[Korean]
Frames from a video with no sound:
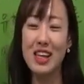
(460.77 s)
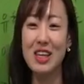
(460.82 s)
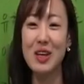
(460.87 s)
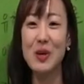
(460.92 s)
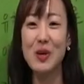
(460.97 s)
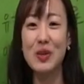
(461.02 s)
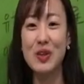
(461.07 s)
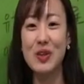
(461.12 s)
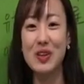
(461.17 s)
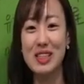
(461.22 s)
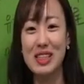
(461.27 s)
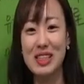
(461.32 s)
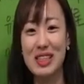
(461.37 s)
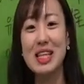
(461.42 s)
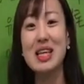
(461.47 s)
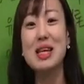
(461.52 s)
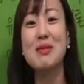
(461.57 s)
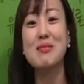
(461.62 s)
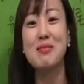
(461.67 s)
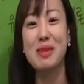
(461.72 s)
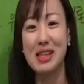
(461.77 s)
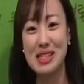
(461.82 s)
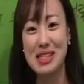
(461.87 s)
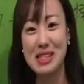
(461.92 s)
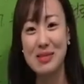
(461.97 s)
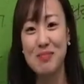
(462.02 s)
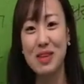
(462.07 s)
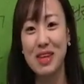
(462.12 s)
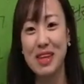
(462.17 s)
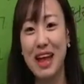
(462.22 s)
이건 역시
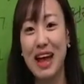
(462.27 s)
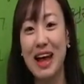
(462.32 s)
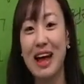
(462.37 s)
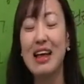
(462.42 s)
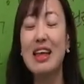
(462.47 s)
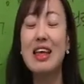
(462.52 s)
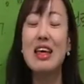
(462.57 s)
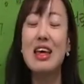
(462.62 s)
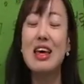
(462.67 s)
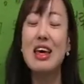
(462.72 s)
맞습니다.